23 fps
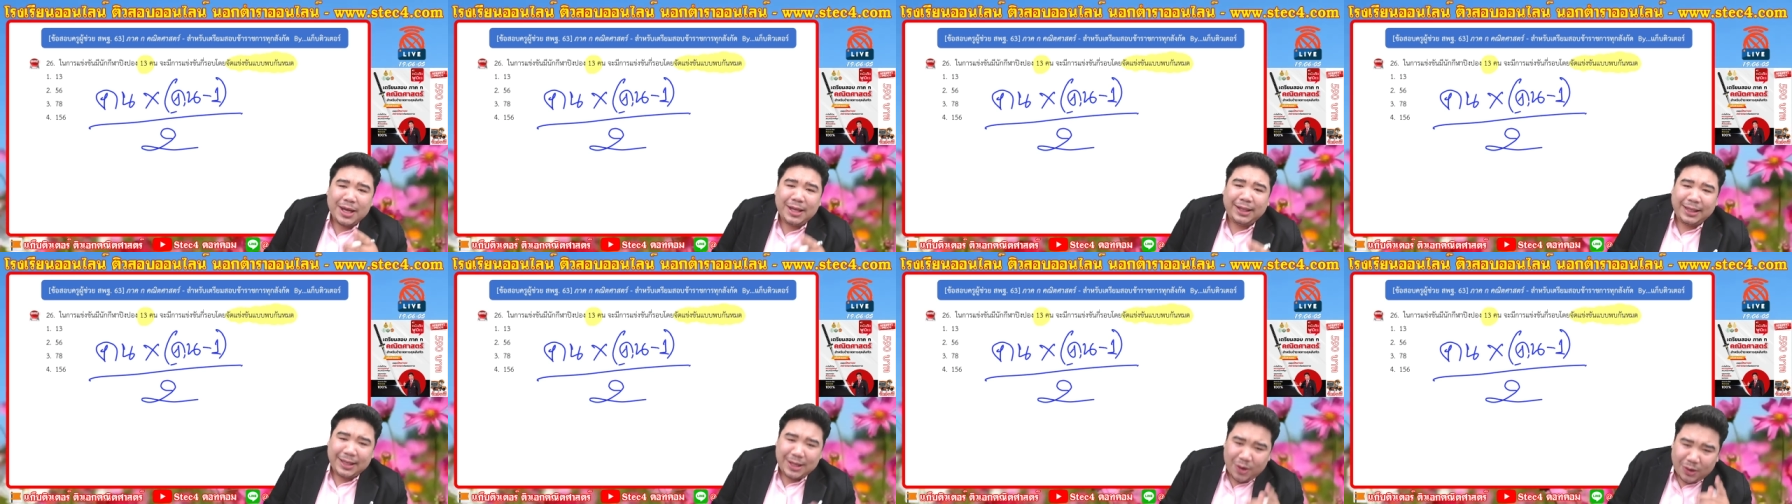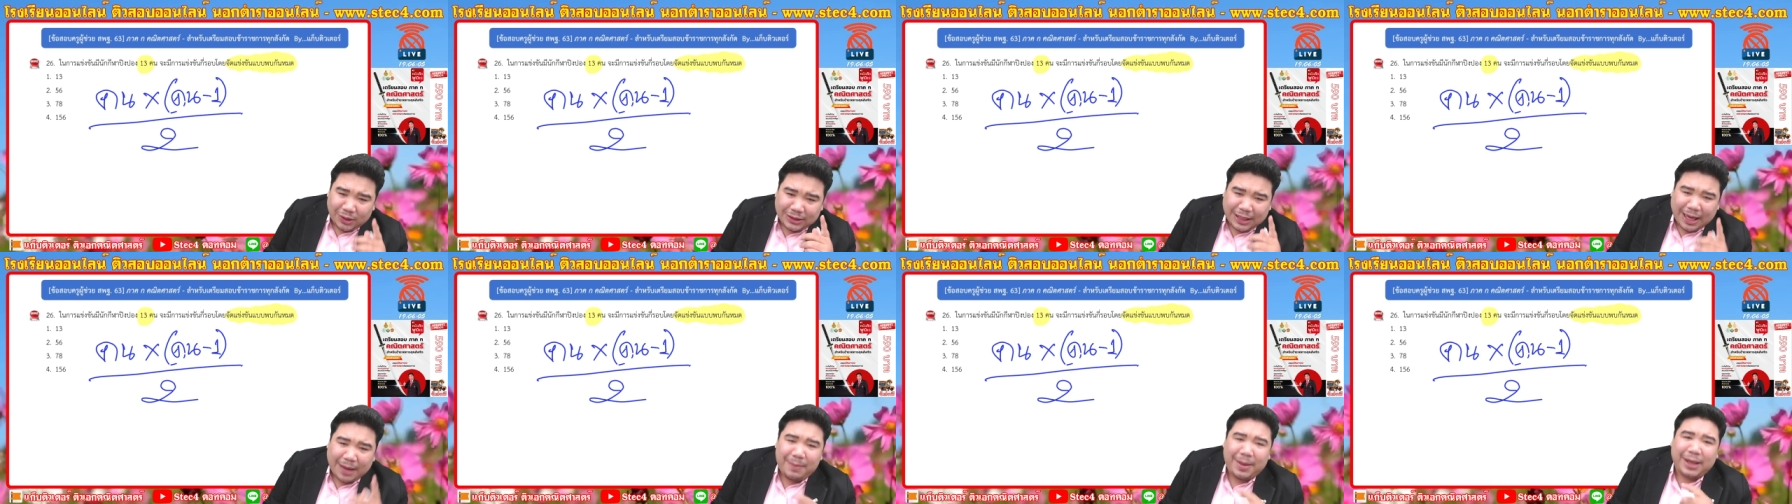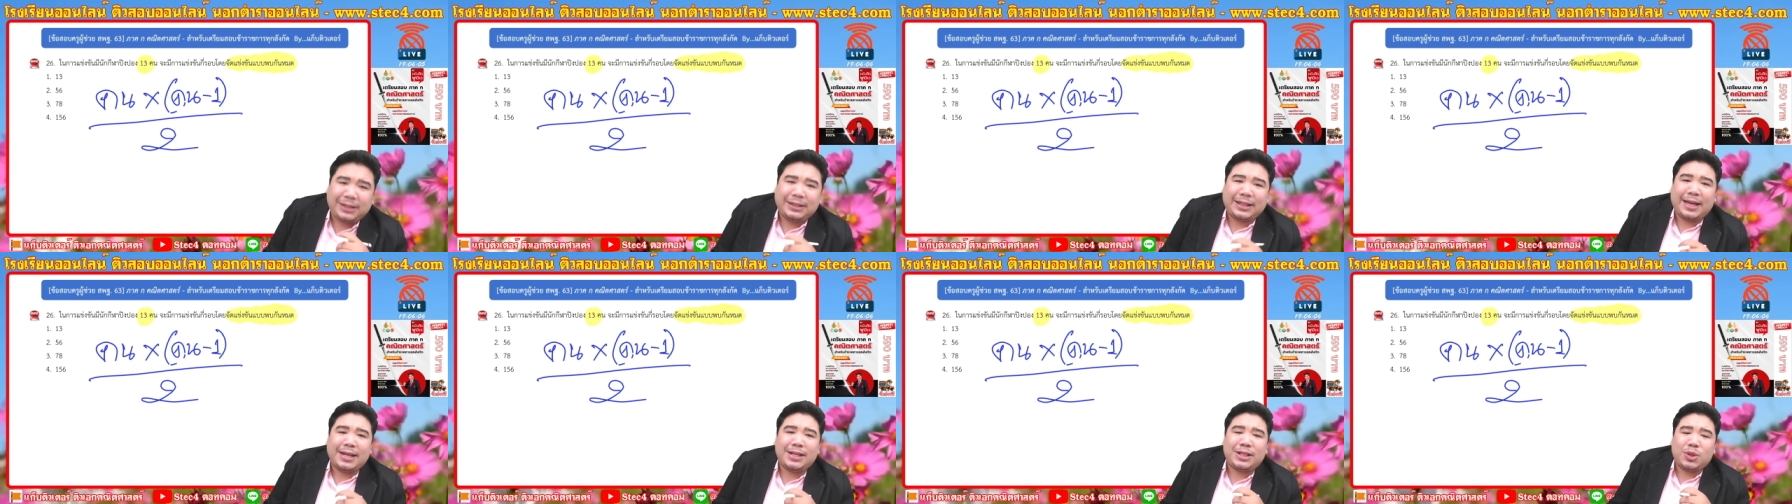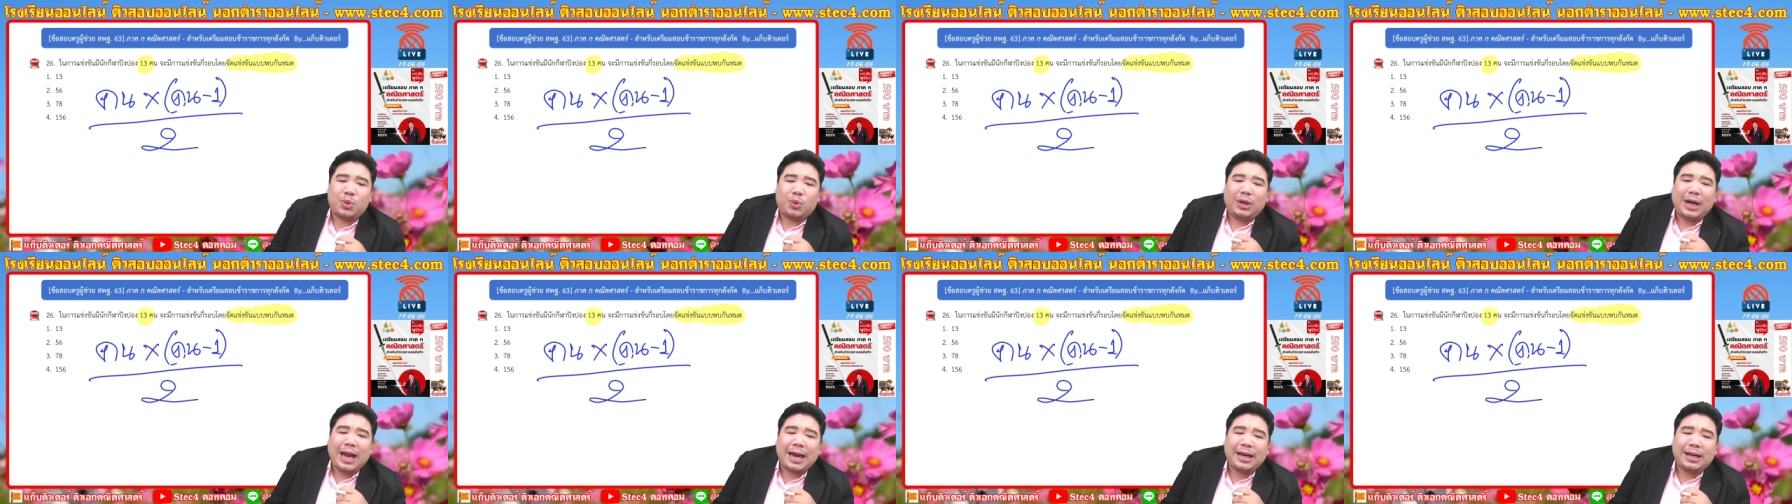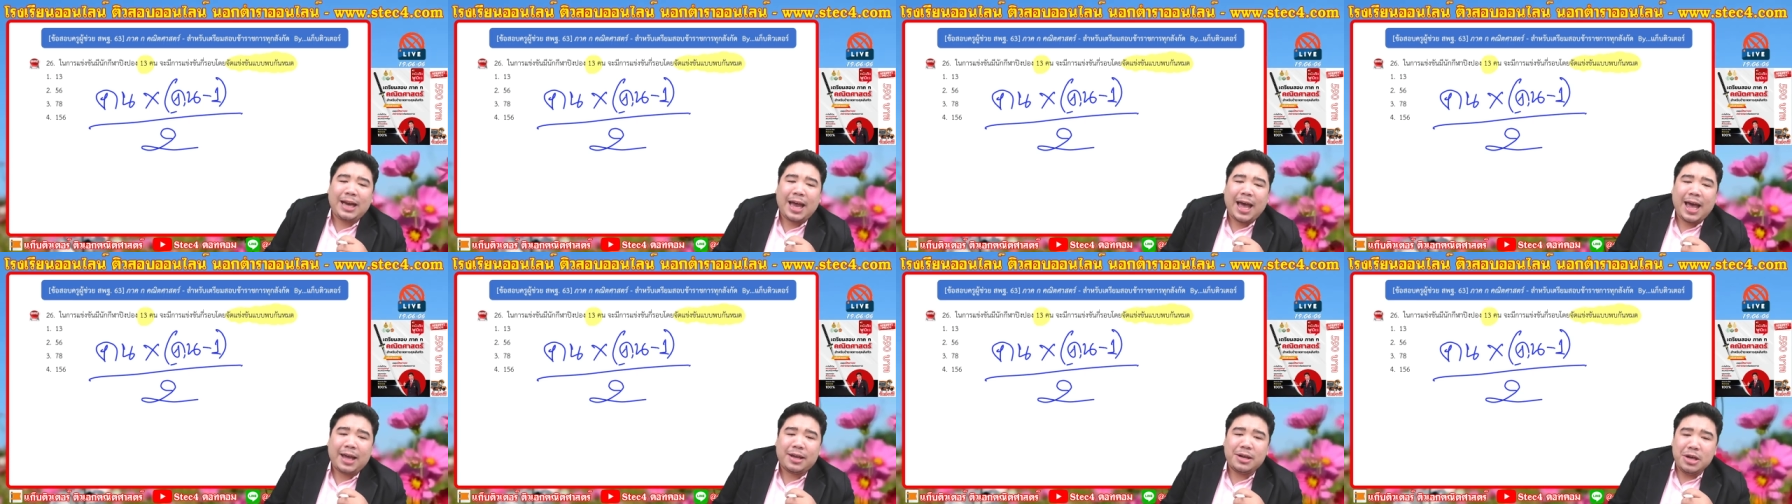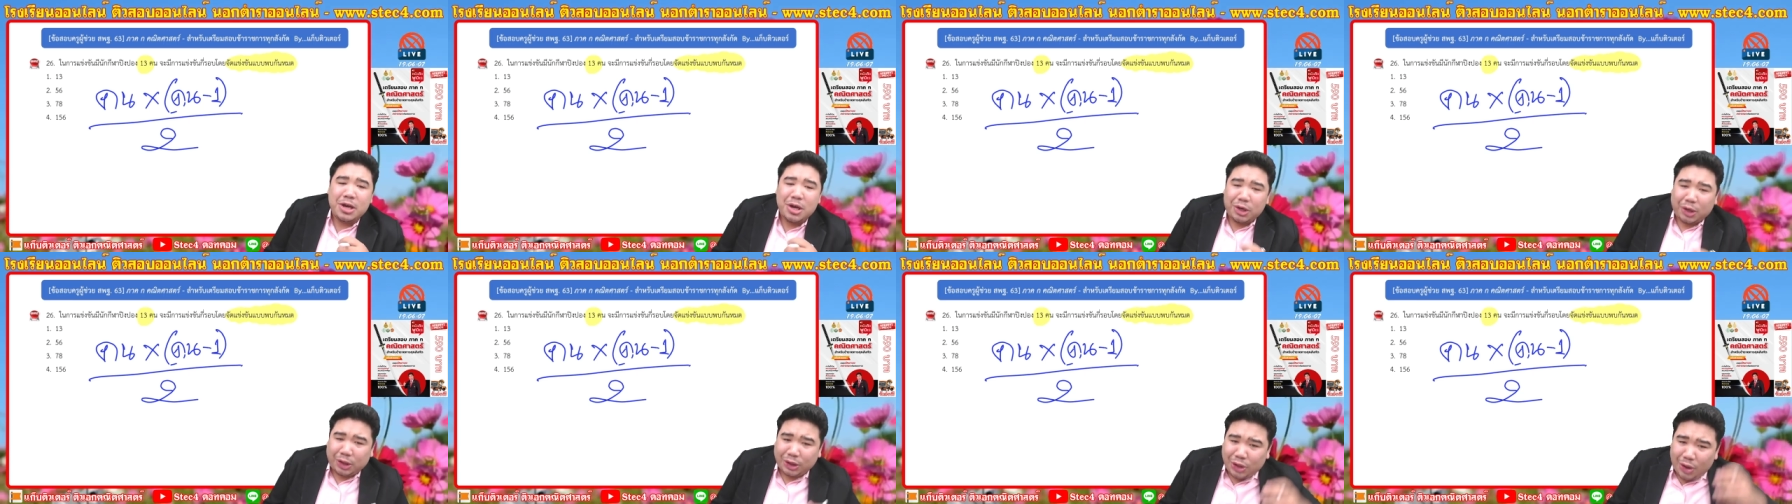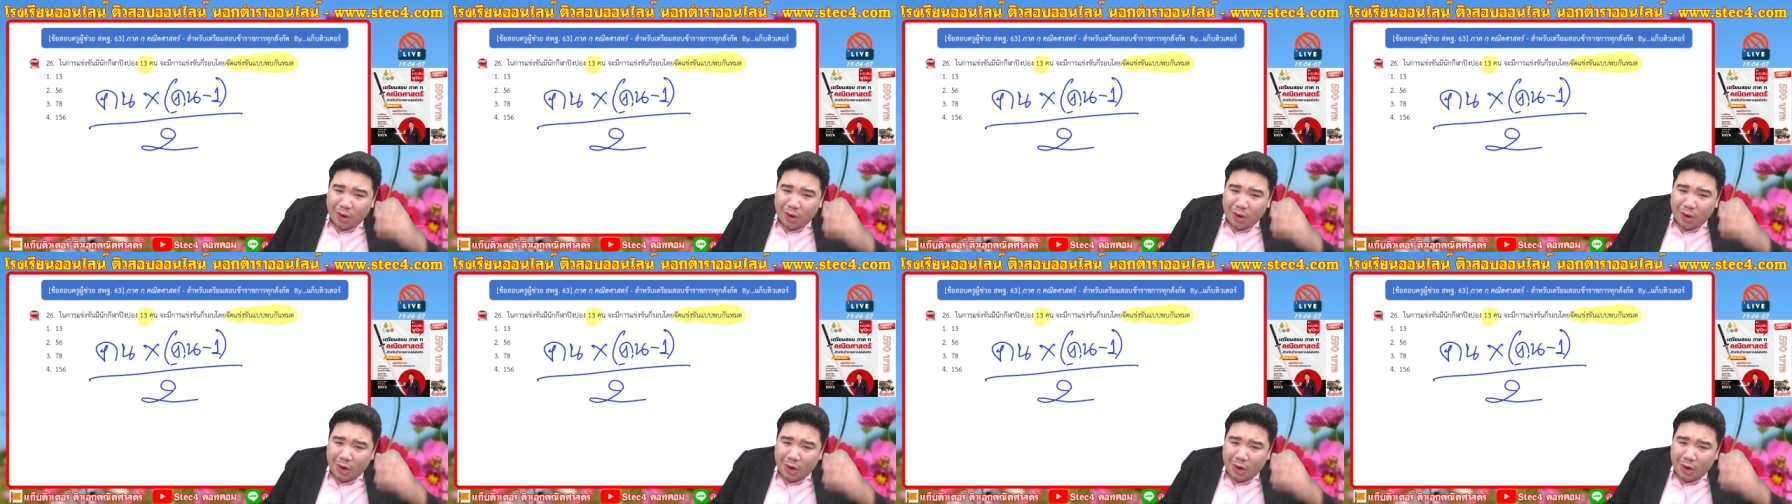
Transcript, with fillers: ที่น้องสามารถใช้สูตรลัดได้ ก็